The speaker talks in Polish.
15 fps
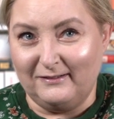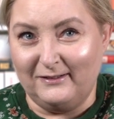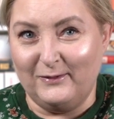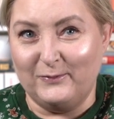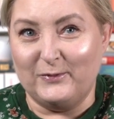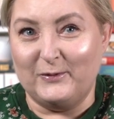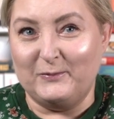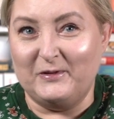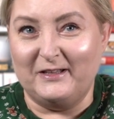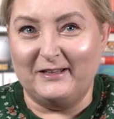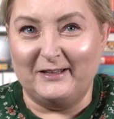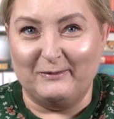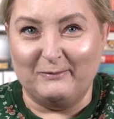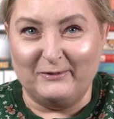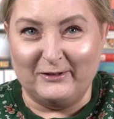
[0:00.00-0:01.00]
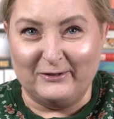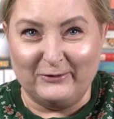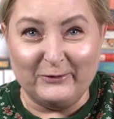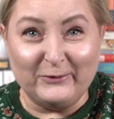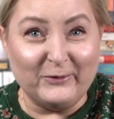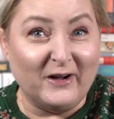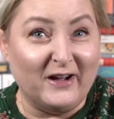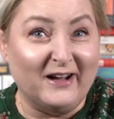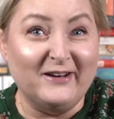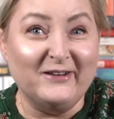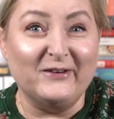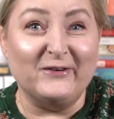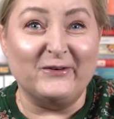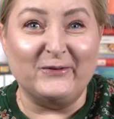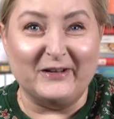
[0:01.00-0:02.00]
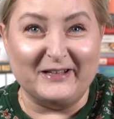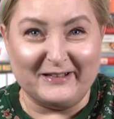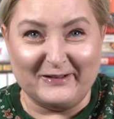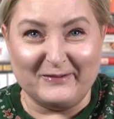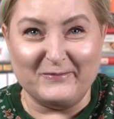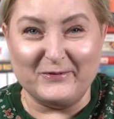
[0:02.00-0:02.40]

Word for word: Nie pamiętam tytułu, ale okładka